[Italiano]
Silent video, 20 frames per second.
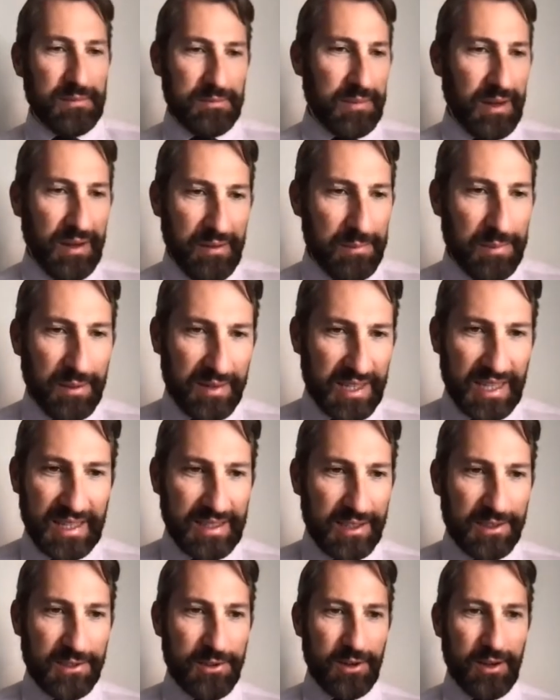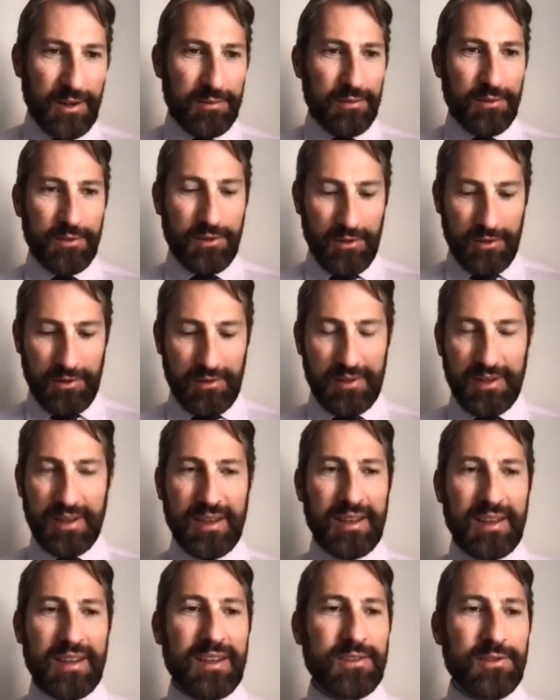breve presentazione, appunto,
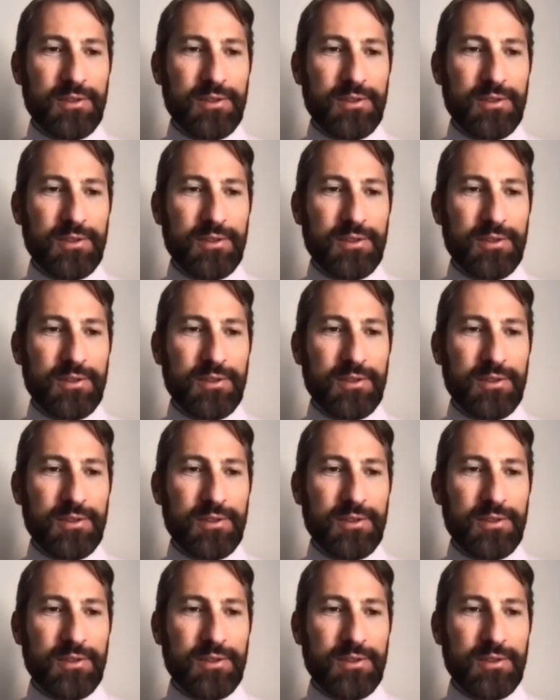eh,